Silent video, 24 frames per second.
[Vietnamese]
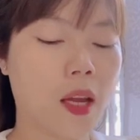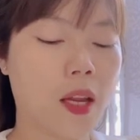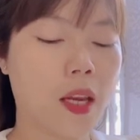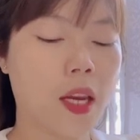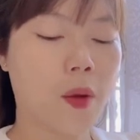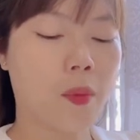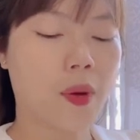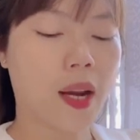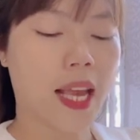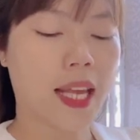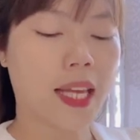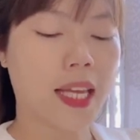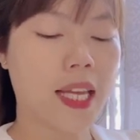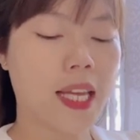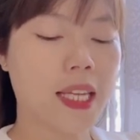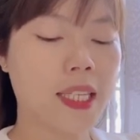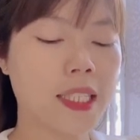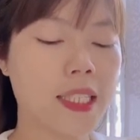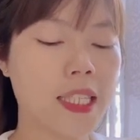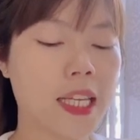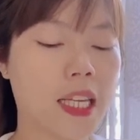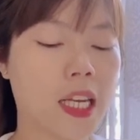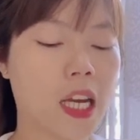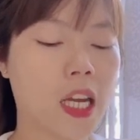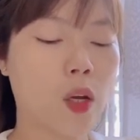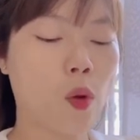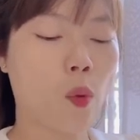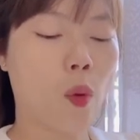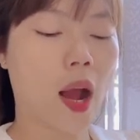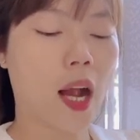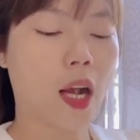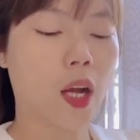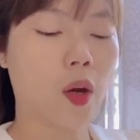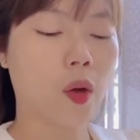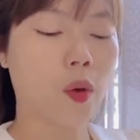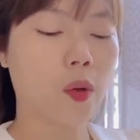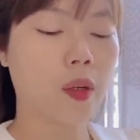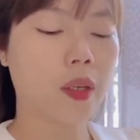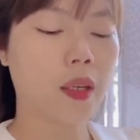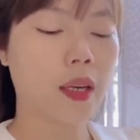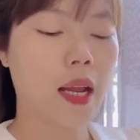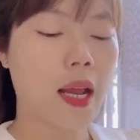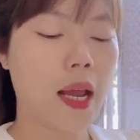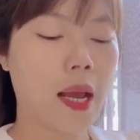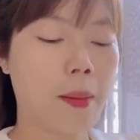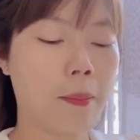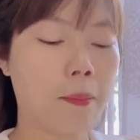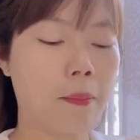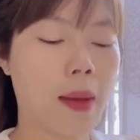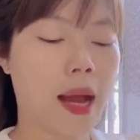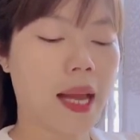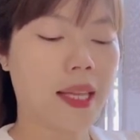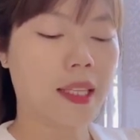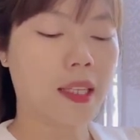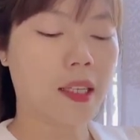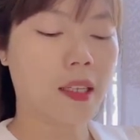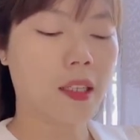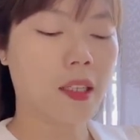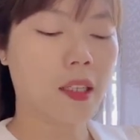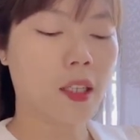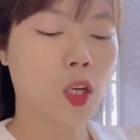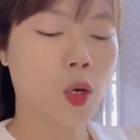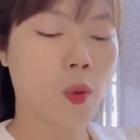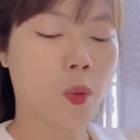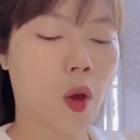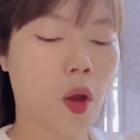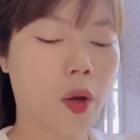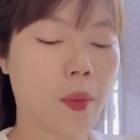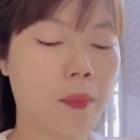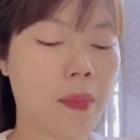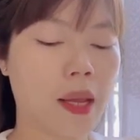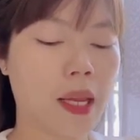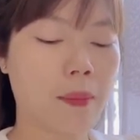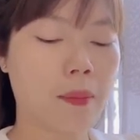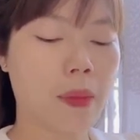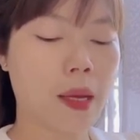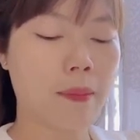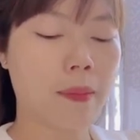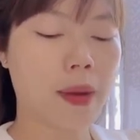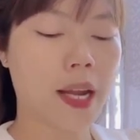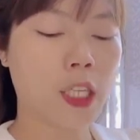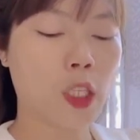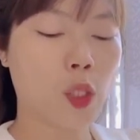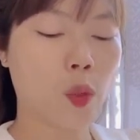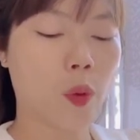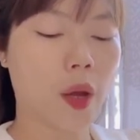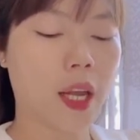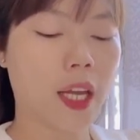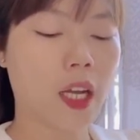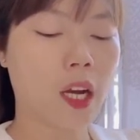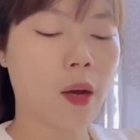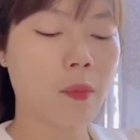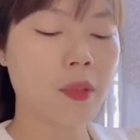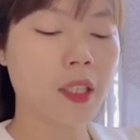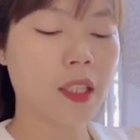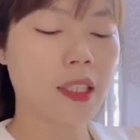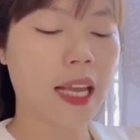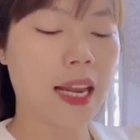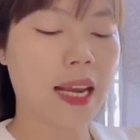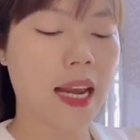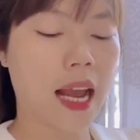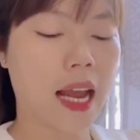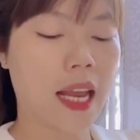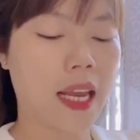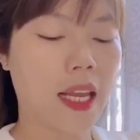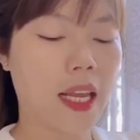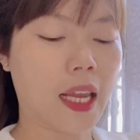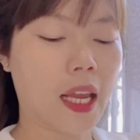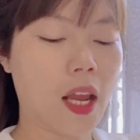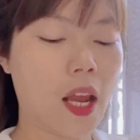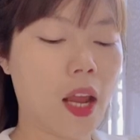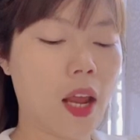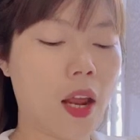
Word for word: Điều này khiến Trình Hân hoảng hốt. Bà nhớ lúc con mình mấy mấy tuổi không như thế này.